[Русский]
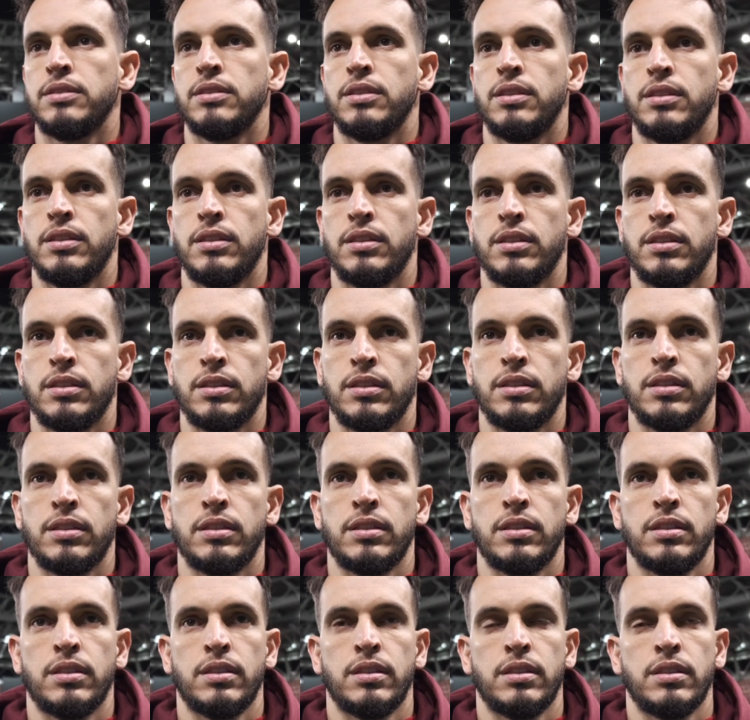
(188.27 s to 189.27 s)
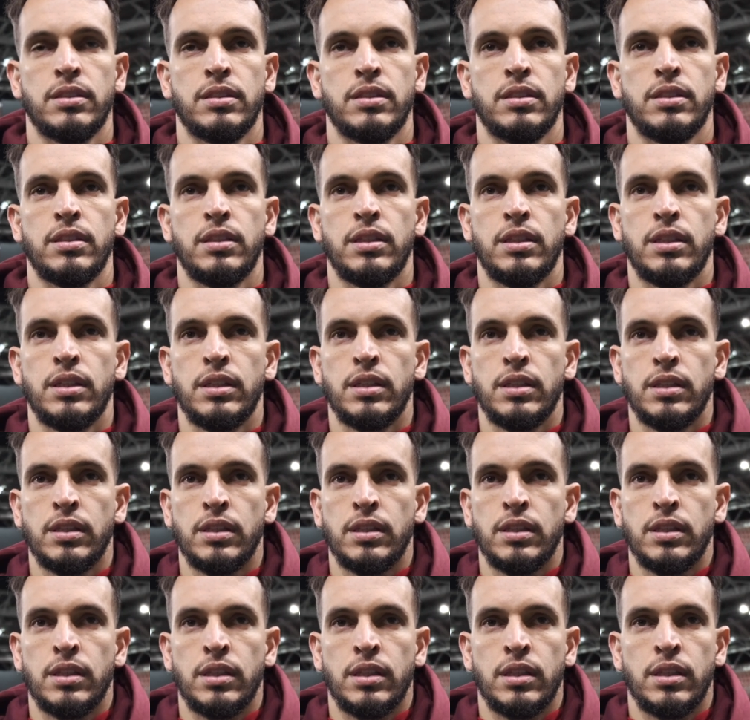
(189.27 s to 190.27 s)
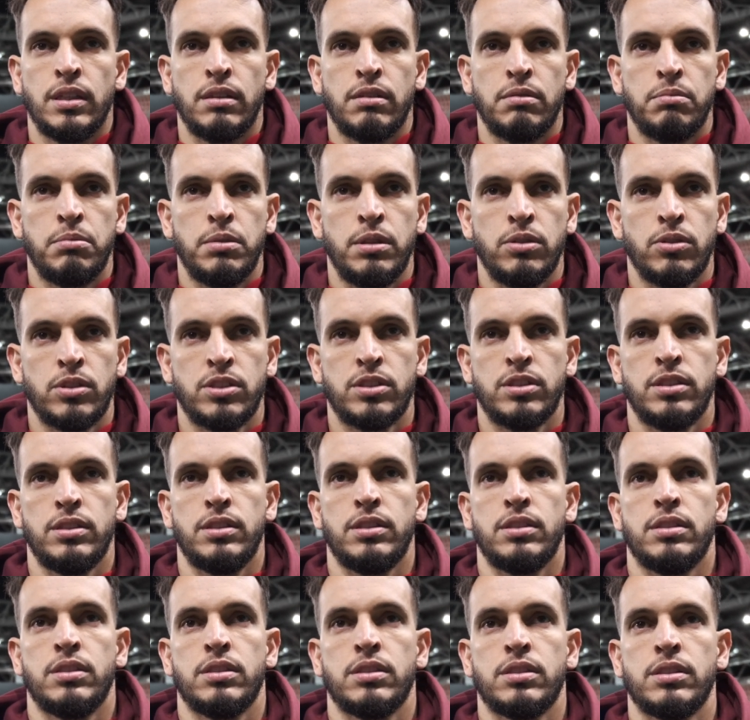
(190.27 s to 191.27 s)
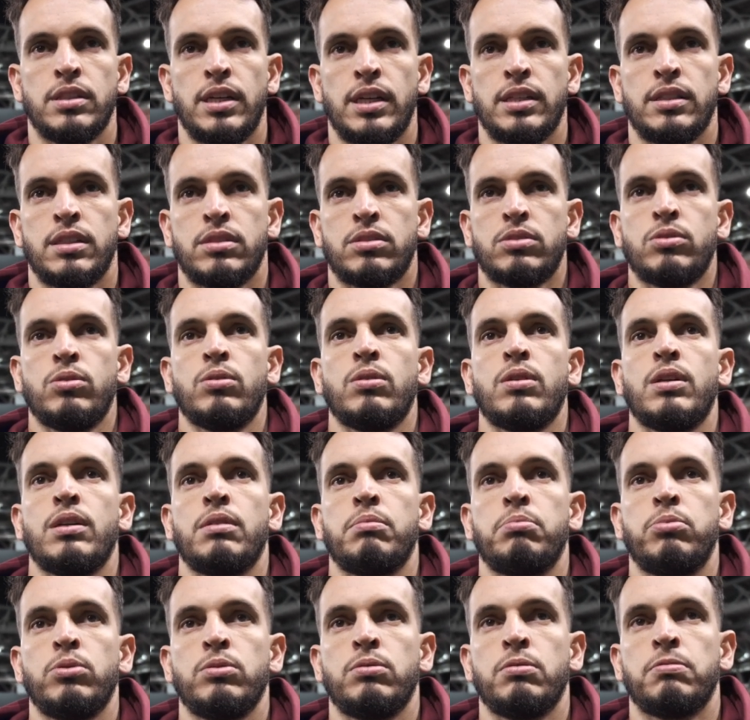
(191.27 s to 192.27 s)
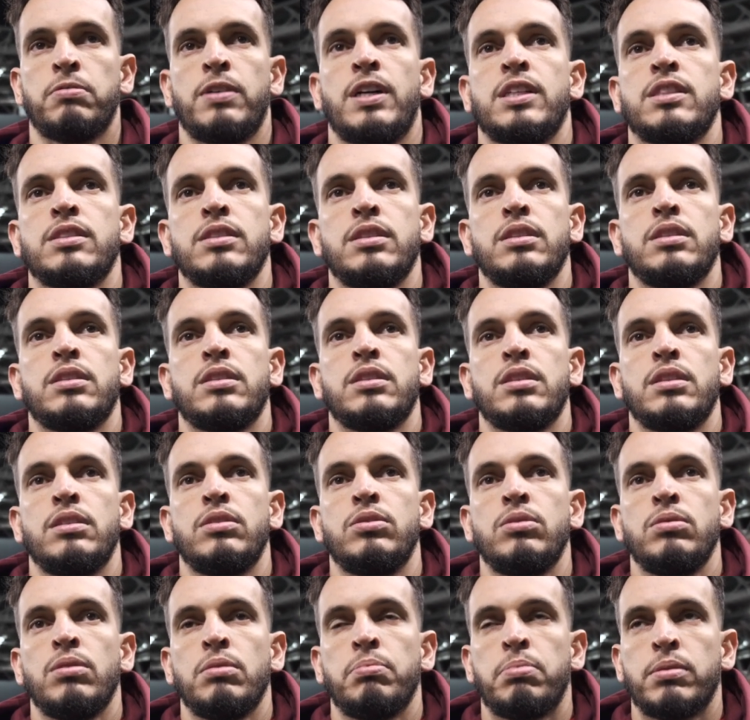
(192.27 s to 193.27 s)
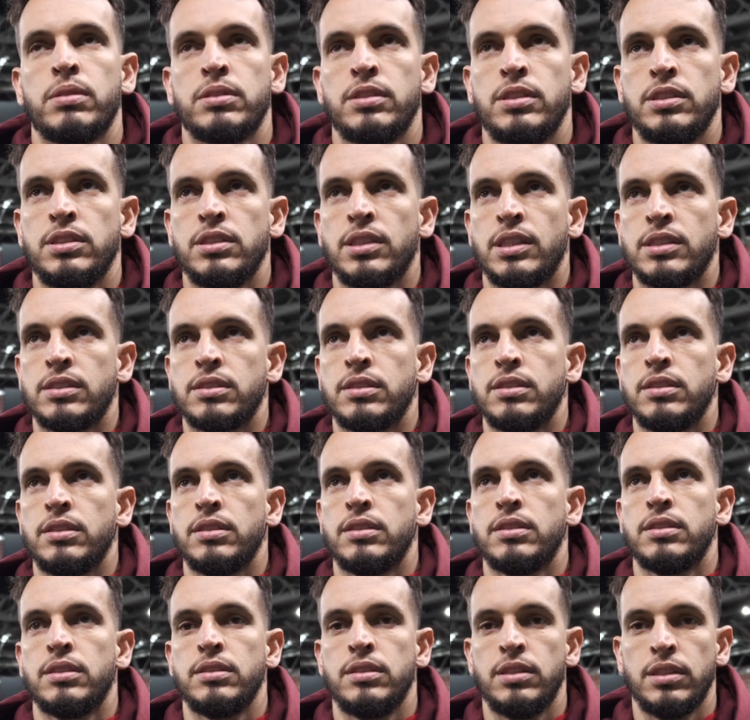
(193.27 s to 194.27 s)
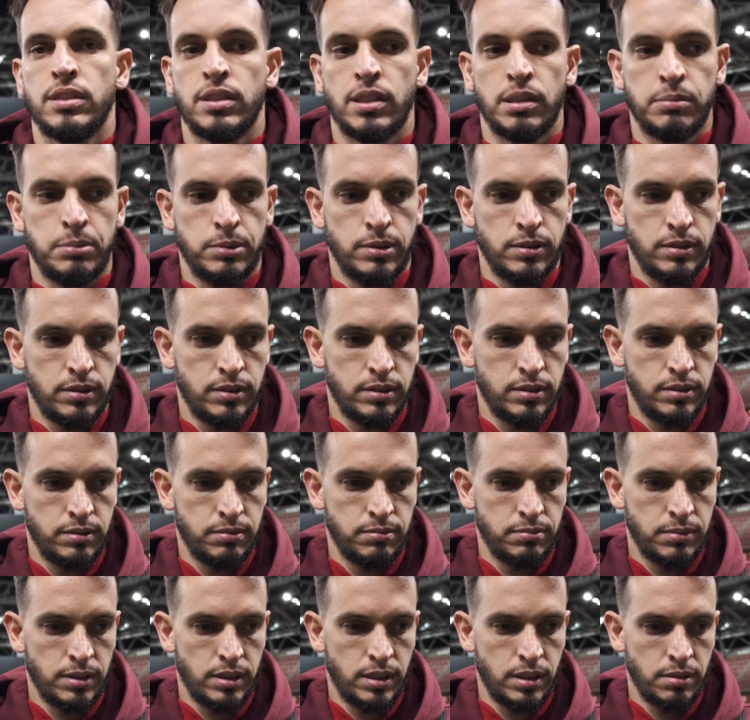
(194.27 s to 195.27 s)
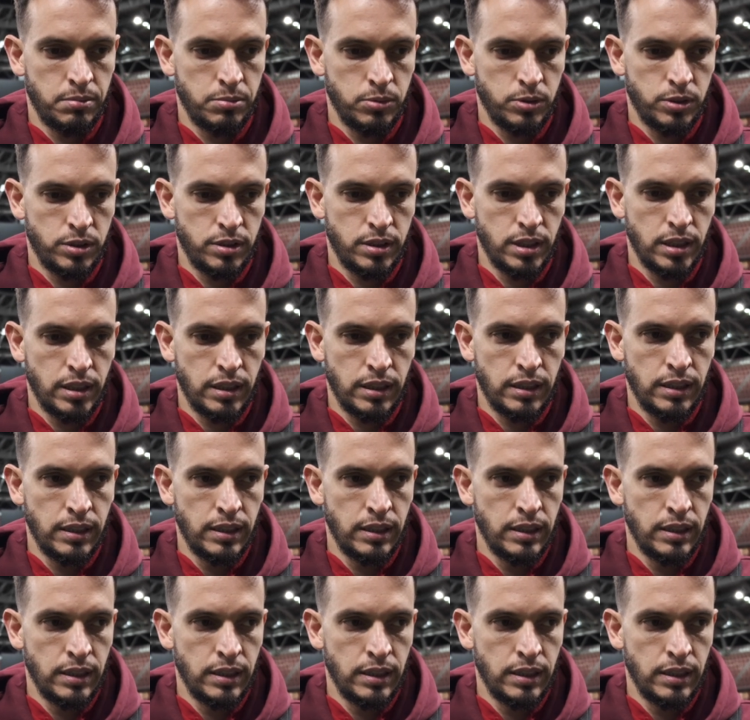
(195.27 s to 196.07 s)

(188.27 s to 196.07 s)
А, не очень знаю, насколько буду важна эта игра просто сейчас с «Динамо», потому что